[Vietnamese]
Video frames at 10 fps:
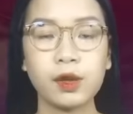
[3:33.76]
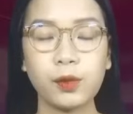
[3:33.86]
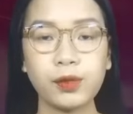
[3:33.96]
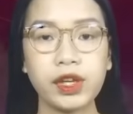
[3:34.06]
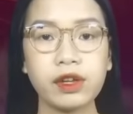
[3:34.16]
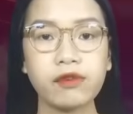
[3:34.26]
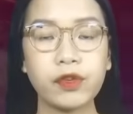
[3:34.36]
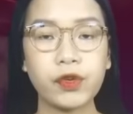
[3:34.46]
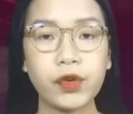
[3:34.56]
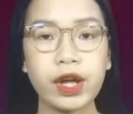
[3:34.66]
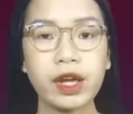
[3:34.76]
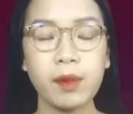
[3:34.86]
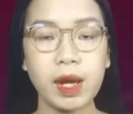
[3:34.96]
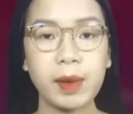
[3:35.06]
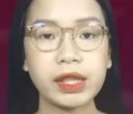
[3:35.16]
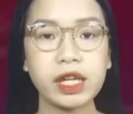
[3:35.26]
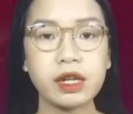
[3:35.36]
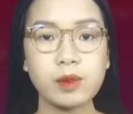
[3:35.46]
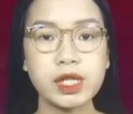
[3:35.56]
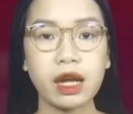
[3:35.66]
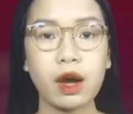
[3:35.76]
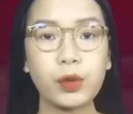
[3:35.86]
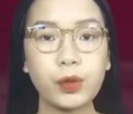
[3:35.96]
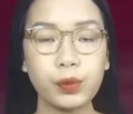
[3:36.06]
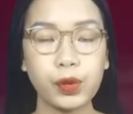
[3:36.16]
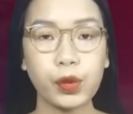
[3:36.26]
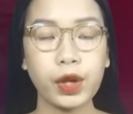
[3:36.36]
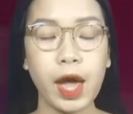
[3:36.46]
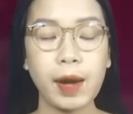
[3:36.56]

Thông tin vừa rồi đã khép lại bản tin nóng Sài Gòn của chúng tôi.